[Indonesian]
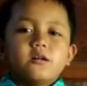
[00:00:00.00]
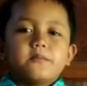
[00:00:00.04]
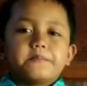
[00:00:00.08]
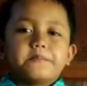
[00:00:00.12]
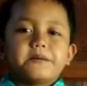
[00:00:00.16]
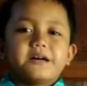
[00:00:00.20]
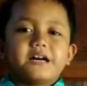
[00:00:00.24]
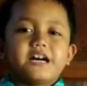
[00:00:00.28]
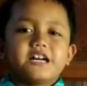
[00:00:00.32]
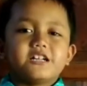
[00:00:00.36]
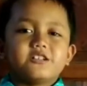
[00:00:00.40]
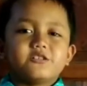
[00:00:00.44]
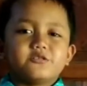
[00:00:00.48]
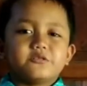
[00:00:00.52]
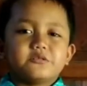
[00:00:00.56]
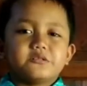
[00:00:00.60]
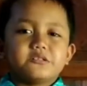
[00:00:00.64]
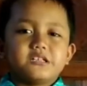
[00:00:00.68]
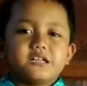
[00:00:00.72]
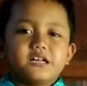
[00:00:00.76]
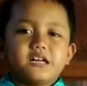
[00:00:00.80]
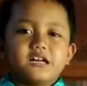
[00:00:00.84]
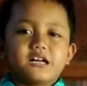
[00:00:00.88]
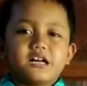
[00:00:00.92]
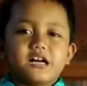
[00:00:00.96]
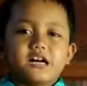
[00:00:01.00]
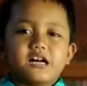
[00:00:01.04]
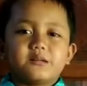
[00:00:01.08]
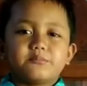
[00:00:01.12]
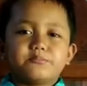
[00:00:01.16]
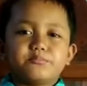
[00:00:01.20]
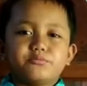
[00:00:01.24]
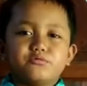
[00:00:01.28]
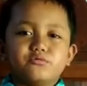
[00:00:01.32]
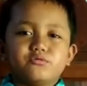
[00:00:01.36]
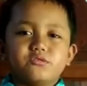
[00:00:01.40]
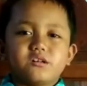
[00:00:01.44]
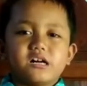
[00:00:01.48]
penuh dengan
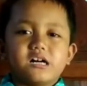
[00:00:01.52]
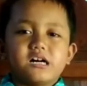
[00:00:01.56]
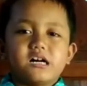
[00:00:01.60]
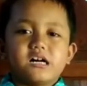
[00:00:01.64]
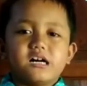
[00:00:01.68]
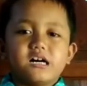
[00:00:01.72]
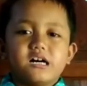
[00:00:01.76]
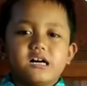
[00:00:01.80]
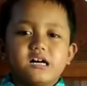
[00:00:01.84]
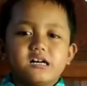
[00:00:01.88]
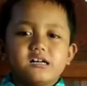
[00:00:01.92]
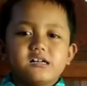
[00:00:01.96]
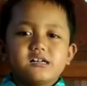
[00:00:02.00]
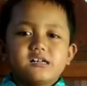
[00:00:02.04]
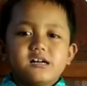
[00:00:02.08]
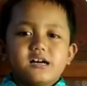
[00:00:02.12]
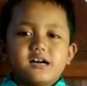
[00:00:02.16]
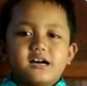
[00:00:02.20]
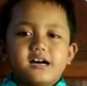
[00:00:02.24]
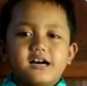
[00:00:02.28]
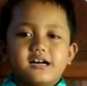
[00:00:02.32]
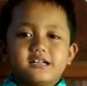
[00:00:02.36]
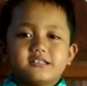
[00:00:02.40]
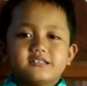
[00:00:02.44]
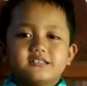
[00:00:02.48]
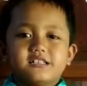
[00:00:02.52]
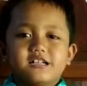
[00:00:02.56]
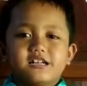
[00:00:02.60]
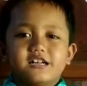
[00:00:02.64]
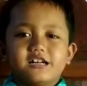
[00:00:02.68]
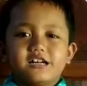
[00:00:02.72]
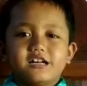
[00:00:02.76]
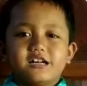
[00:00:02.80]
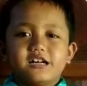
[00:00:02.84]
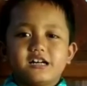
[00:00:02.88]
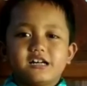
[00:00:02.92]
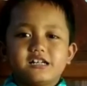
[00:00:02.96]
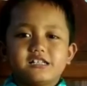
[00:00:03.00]
bunga
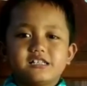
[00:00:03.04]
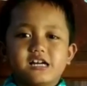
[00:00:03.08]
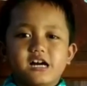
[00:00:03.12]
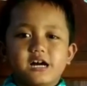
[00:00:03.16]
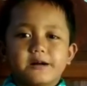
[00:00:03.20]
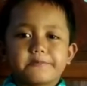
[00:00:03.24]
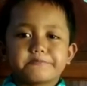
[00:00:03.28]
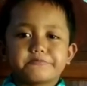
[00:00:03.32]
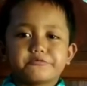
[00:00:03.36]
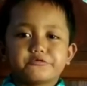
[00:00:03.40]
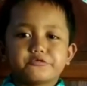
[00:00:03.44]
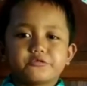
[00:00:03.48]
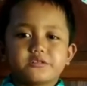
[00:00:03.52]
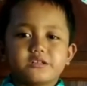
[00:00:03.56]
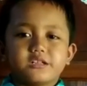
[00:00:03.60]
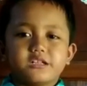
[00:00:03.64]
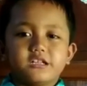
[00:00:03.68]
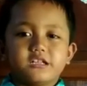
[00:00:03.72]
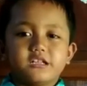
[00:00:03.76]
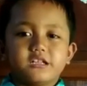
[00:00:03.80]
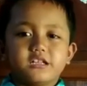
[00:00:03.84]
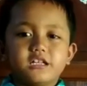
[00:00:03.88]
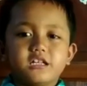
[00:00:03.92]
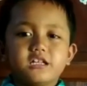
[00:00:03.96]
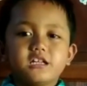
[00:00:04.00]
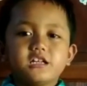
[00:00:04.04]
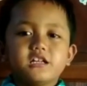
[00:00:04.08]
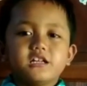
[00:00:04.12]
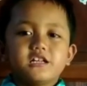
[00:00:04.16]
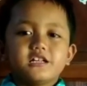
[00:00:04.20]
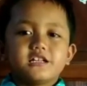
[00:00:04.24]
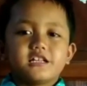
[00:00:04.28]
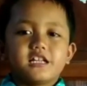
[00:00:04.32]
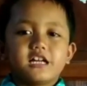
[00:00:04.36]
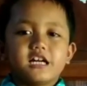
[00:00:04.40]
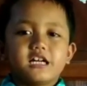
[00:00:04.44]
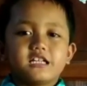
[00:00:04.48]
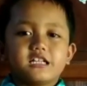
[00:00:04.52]
Ada yang putih
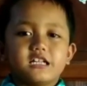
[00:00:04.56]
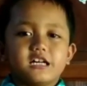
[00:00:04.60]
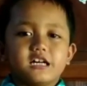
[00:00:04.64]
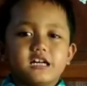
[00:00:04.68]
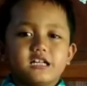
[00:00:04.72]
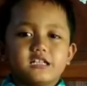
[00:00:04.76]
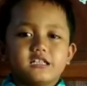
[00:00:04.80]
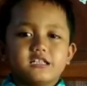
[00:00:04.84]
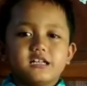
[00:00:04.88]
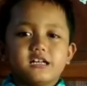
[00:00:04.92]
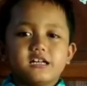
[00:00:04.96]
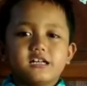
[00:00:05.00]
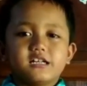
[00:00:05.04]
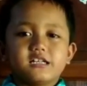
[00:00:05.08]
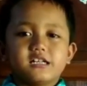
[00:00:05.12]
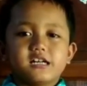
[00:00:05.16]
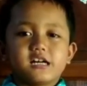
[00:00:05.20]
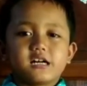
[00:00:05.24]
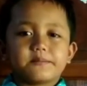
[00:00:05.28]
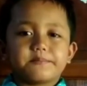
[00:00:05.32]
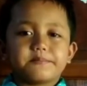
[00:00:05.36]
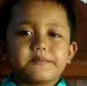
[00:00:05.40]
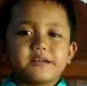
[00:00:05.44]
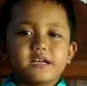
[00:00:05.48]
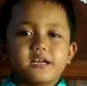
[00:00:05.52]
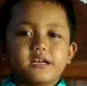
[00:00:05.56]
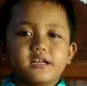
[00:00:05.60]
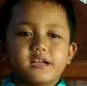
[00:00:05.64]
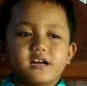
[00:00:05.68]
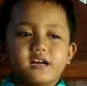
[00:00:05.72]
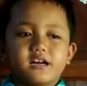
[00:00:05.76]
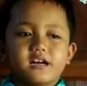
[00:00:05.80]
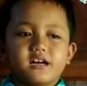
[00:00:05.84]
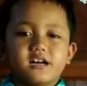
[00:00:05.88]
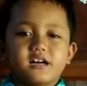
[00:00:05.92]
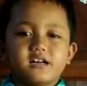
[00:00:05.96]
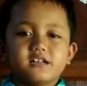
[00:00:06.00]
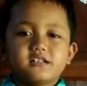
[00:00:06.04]
dan ada yang
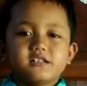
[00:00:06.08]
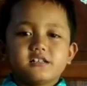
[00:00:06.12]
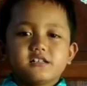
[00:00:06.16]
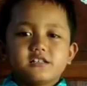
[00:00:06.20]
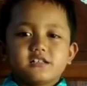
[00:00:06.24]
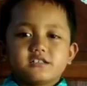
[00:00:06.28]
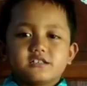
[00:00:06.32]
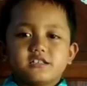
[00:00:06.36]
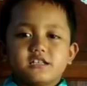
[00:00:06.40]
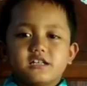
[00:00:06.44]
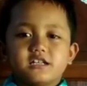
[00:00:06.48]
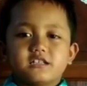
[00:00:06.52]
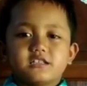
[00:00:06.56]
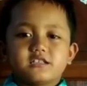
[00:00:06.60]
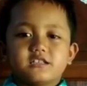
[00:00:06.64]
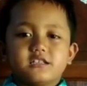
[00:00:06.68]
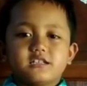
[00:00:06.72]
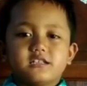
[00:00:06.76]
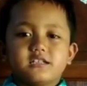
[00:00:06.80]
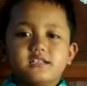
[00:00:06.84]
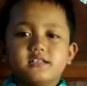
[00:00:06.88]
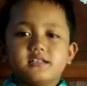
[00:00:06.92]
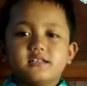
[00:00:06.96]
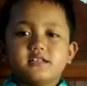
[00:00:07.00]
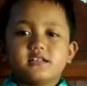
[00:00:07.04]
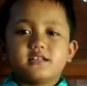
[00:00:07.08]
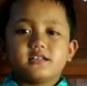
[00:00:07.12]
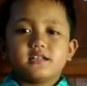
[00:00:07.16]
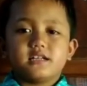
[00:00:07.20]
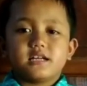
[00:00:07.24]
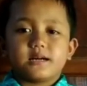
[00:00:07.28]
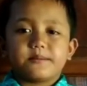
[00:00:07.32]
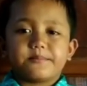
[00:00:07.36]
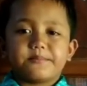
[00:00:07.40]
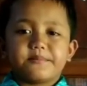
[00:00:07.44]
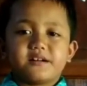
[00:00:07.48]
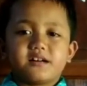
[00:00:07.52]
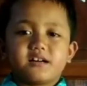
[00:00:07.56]
merah
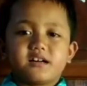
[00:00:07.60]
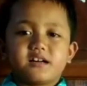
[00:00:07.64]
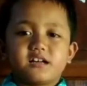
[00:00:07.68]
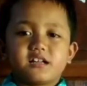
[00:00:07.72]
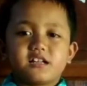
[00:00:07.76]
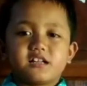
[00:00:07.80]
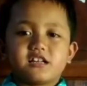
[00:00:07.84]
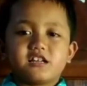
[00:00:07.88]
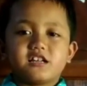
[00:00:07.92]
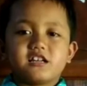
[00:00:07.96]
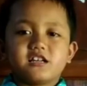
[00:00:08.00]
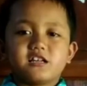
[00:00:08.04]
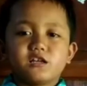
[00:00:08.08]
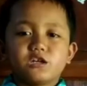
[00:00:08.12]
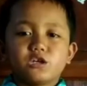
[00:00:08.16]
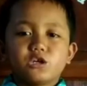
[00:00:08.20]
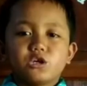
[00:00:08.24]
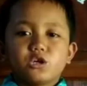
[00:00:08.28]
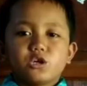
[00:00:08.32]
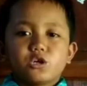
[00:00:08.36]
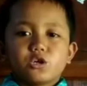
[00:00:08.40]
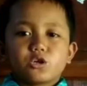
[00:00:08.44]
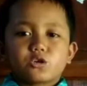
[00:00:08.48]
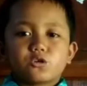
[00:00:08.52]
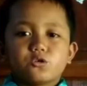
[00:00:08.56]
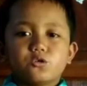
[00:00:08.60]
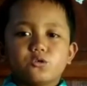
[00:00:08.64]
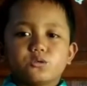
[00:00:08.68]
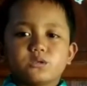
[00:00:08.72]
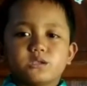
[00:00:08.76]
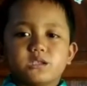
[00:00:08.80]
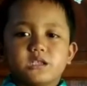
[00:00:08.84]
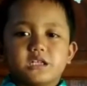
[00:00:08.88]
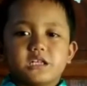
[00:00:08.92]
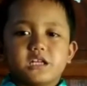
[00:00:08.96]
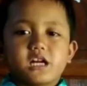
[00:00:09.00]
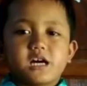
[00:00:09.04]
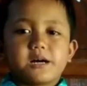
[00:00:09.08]
Setiap hari ku
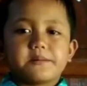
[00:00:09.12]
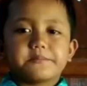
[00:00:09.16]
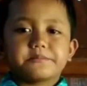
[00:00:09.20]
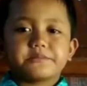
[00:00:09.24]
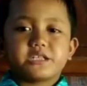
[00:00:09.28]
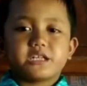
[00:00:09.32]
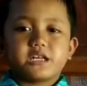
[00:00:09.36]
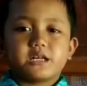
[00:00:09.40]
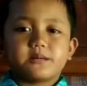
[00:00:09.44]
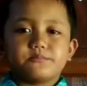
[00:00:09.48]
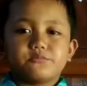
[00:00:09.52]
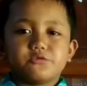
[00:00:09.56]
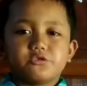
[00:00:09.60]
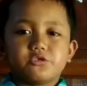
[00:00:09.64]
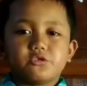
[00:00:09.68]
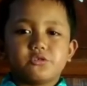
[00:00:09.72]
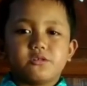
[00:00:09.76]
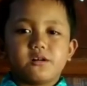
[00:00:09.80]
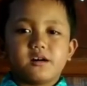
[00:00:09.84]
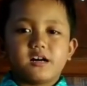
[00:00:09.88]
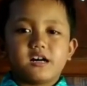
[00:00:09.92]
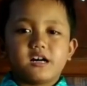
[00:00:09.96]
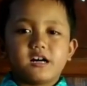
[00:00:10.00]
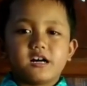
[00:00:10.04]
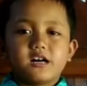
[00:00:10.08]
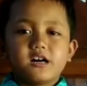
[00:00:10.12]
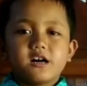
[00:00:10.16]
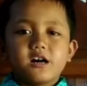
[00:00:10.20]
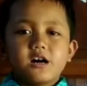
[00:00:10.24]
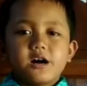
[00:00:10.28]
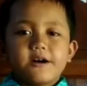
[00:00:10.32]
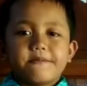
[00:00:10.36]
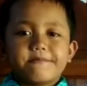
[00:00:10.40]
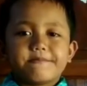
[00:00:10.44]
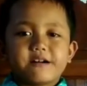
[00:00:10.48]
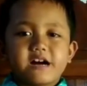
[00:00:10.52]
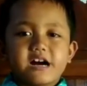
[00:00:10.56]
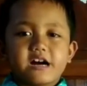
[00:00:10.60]
siram semua
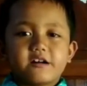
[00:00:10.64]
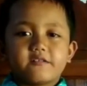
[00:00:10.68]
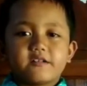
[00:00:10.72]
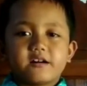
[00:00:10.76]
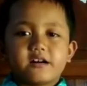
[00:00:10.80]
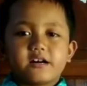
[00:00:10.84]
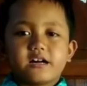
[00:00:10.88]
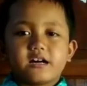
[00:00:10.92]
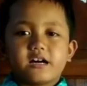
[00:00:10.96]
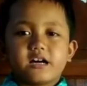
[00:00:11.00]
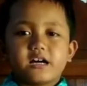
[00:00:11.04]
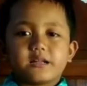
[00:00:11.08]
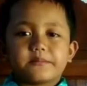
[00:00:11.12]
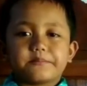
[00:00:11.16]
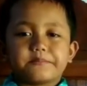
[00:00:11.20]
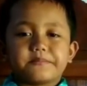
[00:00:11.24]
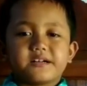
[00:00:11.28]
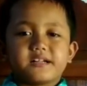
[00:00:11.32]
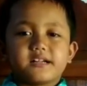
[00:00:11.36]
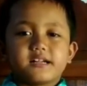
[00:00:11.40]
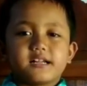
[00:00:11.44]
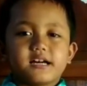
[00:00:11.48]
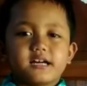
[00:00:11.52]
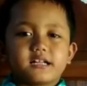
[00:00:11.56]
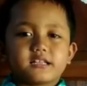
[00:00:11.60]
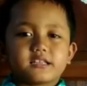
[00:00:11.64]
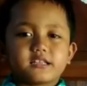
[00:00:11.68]
Mawar malam